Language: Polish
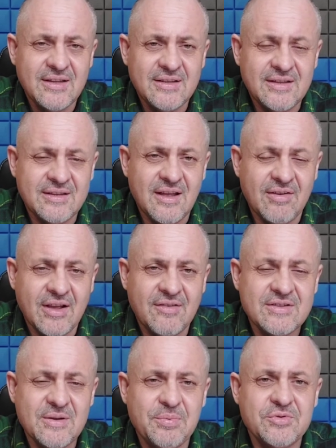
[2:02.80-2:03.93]
tych dawek. A
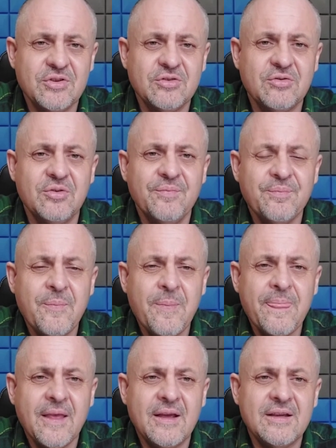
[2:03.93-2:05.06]
więc na początku
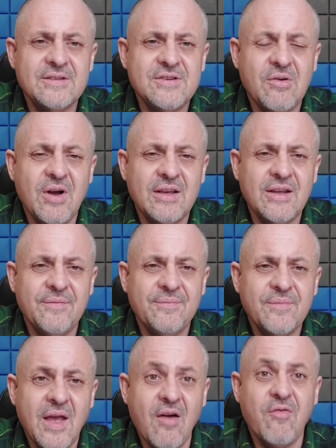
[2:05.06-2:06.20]
e, działanie
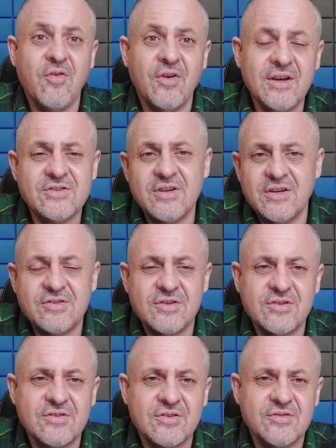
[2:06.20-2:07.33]
euforyczne czy,
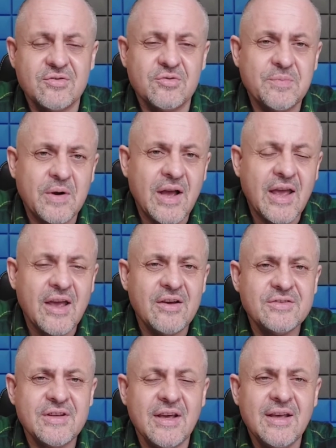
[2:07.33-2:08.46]
czy, czy
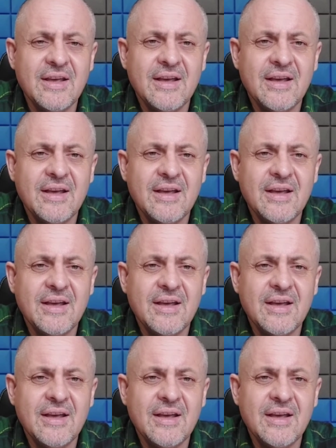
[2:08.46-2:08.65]
uspokajające